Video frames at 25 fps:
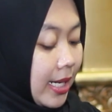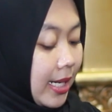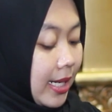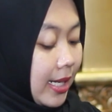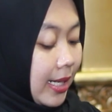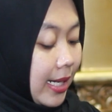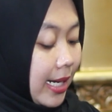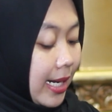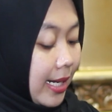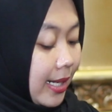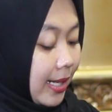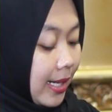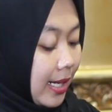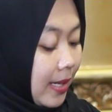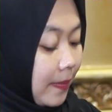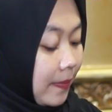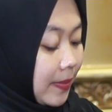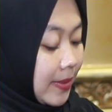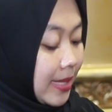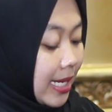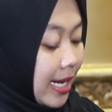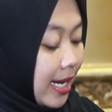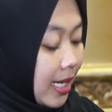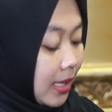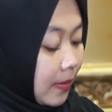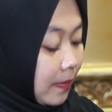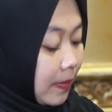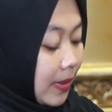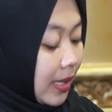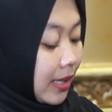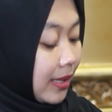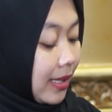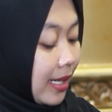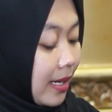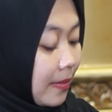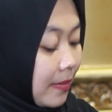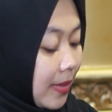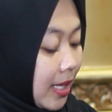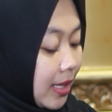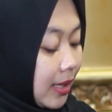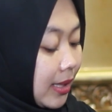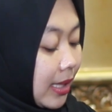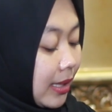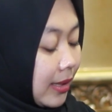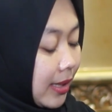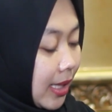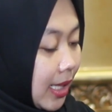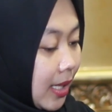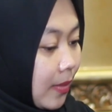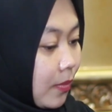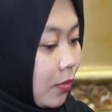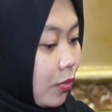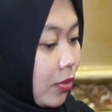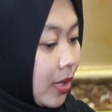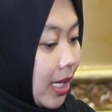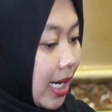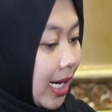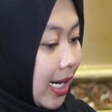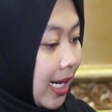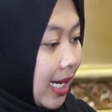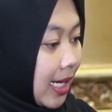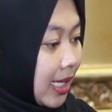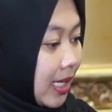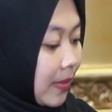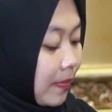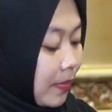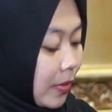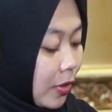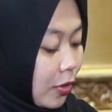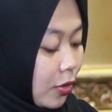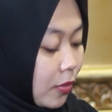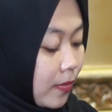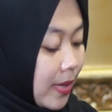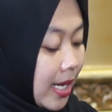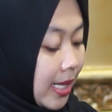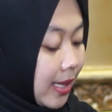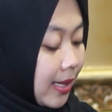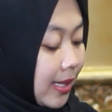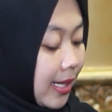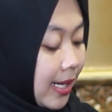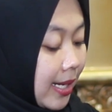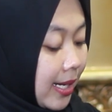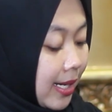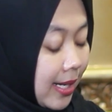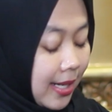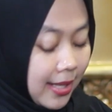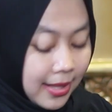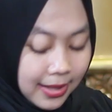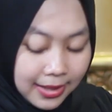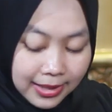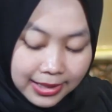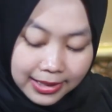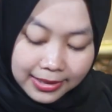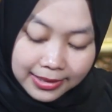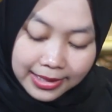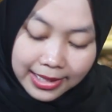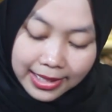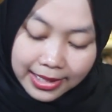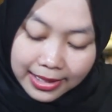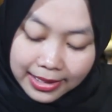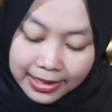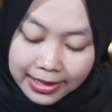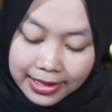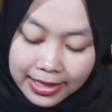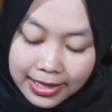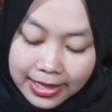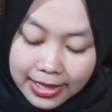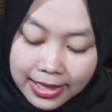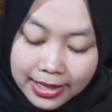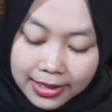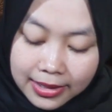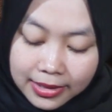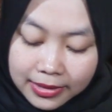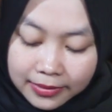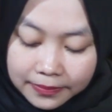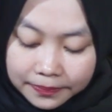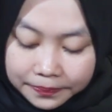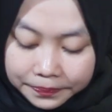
Karena saat pertama teteh buka lagi pengobatan di tanggal